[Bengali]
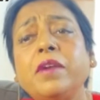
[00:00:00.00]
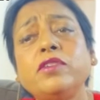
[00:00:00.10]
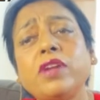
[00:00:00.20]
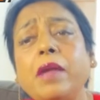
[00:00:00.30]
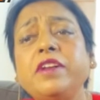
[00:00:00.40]
আমার
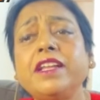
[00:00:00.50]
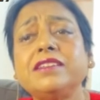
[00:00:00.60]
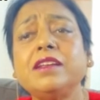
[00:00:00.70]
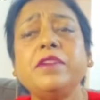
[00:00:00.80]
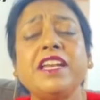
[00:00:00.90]
একটু হ্যাবিট
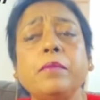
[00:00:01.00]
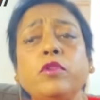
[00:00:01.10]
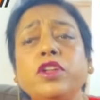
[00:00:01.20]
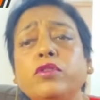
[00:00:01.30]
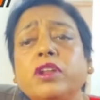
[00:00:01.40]
আছে আমি এটা
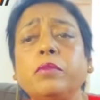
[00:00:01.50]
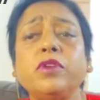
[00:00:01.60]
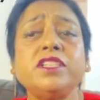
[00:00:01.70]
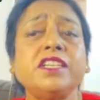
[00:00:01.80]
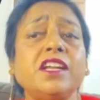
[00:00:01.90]
পড়ি ওটা
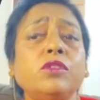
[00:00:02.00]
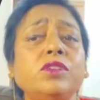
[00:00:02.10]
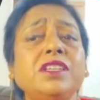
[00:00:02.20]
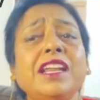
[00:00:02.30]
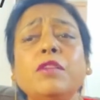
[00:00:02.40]
পড়ি সেটা
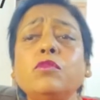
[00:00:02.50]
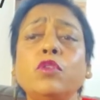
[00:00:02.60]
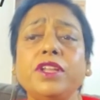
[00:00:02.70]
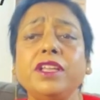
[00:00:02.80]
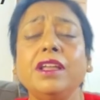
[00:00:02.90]
করি এরম
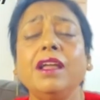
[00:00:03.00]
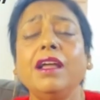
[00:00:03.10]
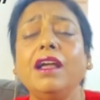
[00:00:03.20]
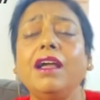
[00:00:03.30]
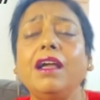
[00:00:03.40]
করি
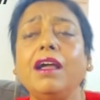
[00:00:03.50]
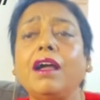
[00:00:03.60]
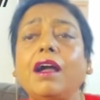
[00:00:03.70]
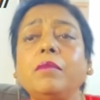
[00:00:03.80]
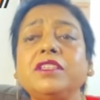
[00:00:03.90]

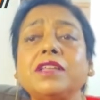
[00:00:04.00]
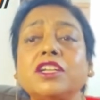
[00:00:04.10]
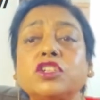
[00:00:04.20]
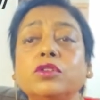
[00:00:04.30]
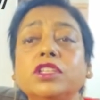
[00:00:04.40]
আমি
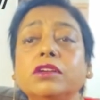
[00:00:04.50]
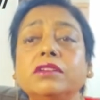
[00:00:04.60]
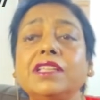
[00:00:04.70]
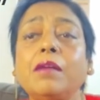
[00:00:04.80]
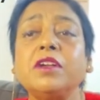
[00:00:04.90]
সার্চ করতে
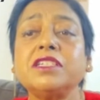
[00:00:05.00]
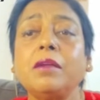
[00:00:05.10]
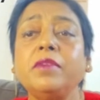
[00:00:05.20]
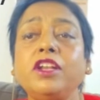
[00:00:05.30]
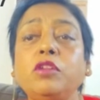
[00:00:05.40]
করতে আমার
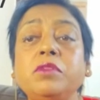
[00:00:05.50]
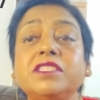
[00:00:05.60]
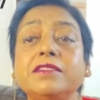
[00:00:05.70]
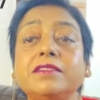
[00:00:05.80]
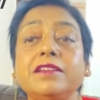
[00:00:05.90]
সামনে এলো
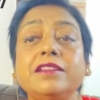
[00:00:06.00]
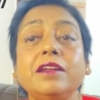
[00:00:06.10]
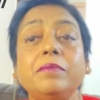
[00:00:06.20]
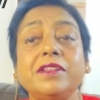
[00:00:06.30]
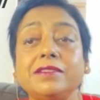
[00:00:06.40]
মিসেস
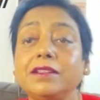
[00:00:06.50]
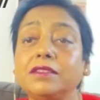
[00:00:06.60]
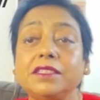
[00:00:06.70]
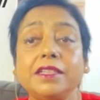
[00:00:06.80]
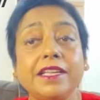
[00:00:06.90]
ইন্ডিয়া
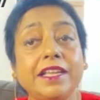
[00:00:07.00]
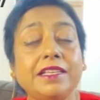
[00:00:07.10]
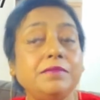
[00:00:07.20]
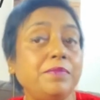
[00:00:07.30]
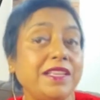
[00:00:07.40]
প্রেজেন্টের
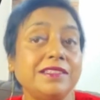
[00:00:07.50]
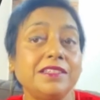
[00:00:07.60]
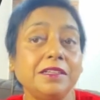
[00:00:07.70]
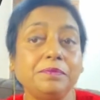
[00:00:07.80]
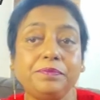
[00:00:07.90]
এই
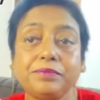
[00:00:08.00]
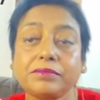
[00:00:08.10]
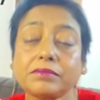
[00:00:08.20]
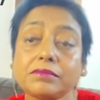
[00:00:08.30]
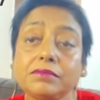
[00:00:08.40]
পেজটা
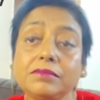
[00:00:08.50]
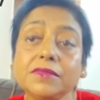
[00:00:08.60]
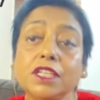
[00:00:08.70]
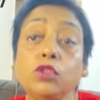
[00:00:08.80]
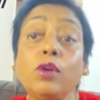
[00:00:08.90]

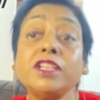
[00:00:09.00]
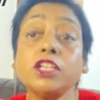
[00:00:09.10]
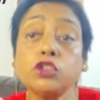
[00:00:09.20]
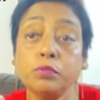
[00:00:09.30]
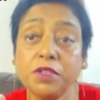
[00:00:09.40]
দু
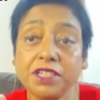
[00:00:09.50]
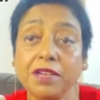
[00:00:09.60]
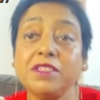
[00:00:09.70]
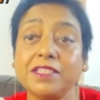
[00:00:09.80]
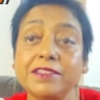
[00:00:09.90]
হাজার
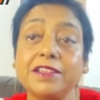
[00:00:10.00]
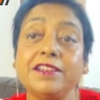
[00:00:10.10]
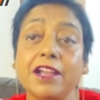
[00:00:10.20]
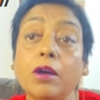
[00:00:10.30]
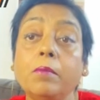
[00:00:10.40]
চব্বিশের মিসেস
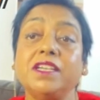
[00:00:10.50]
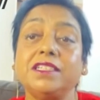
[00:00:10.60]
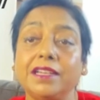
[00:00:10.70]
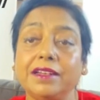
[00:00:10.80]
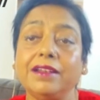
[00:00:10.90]
ইন্ডিয়া
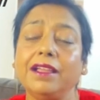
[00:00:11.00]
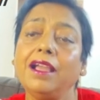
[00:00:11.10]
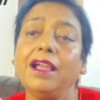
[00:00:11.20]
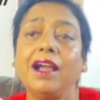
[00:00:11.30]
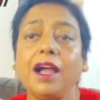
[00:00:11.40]
কম্পিটিশনের
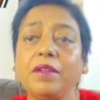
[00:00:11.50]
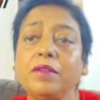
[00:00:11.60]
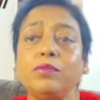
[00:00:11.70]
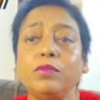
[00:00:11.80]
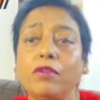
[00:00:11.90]
আমি
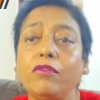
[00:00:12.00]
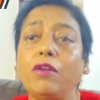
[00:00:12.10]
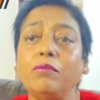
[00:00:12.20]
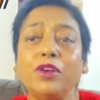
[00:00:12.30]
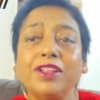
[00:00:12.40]

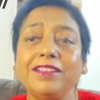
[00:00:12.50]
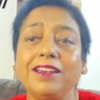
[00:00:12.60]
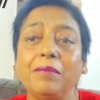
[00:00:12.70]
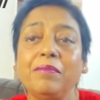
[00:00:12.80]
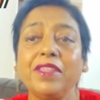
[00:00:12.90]
ফর্ম ভরে
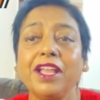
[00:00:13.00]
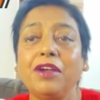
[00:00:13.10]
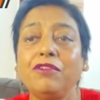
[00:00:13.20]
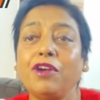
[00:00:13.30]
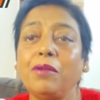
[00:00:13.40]
দিলাম
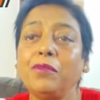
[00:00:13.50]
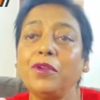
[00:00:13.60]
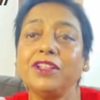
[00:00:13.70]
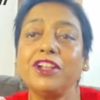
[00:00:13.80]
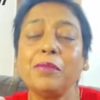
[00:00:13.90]
ফর্ম
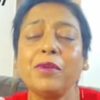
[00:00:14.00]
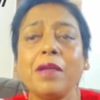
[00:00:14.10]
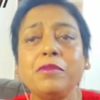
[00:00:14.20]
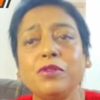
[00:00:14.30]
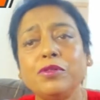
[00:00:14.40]
ভরে দেওয়ার পর আমি